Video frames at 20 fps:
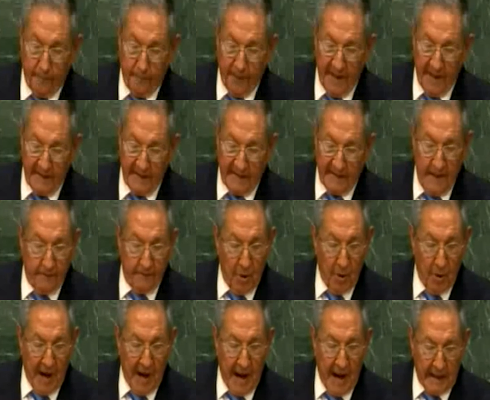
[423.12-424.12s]

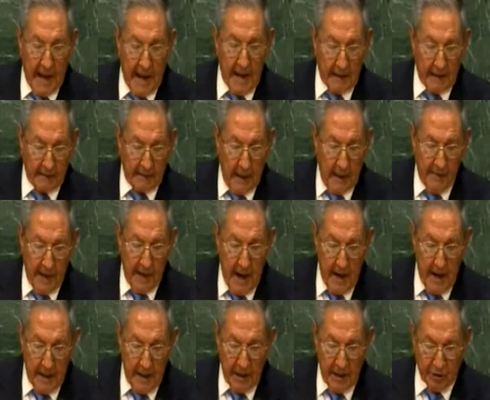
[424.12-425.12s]
principios de la Carta de
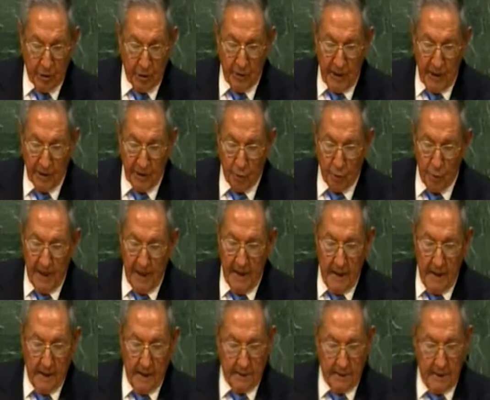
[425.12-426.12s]
las Naciones
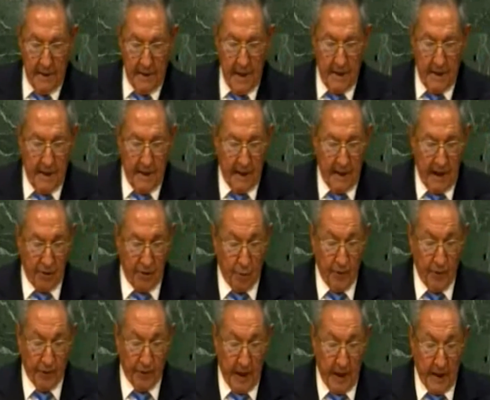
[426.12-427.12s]
Unidas y el derecho
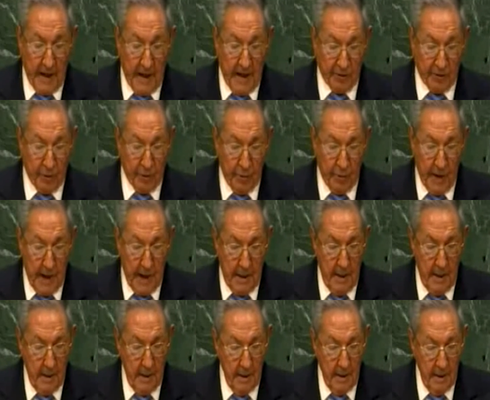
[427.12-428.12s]

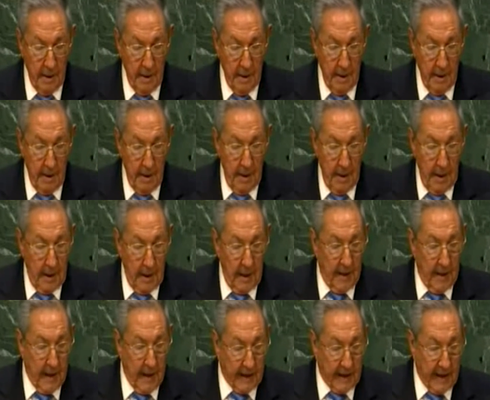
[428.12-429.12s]
internacional y
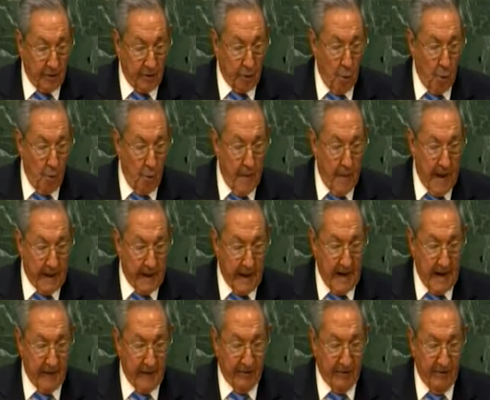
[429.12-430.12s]
de resolver
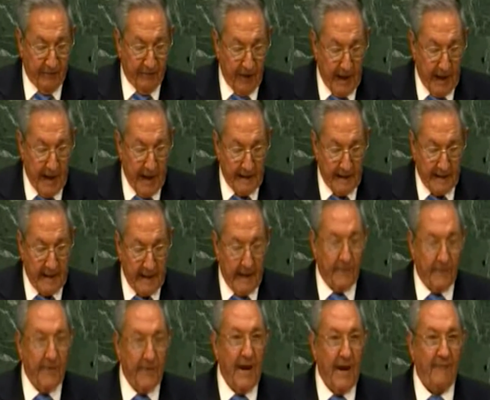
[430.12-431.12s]
las
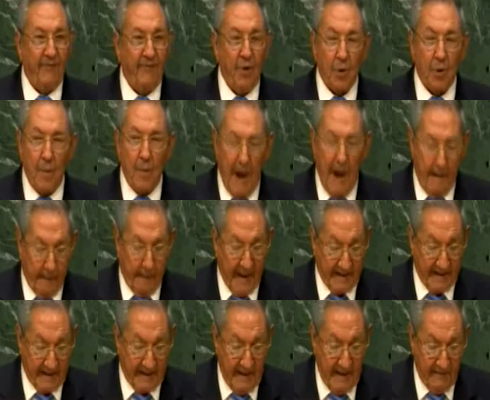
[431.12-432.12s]
diferencias de forma
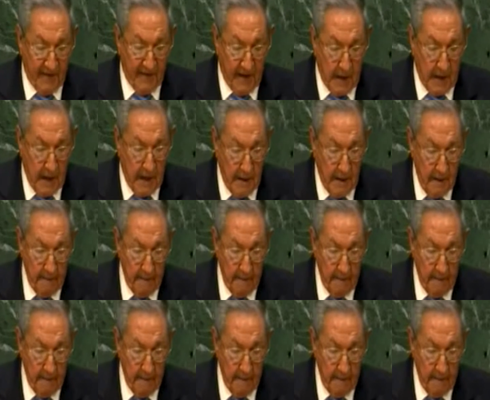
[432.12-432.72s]
pacífica,